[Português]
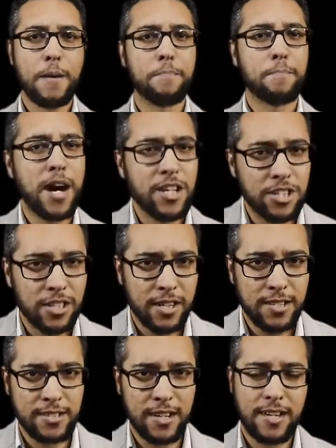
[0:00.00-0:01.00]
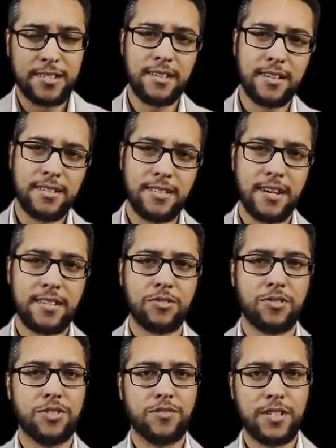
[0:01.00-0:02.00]
marginalizar e silenciar
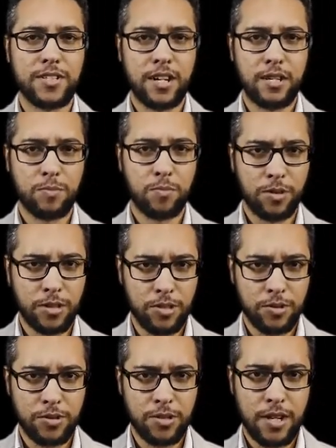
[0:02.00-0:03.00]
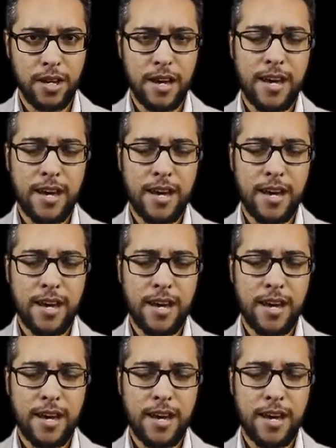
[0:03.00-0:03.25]
seus adversários políticos.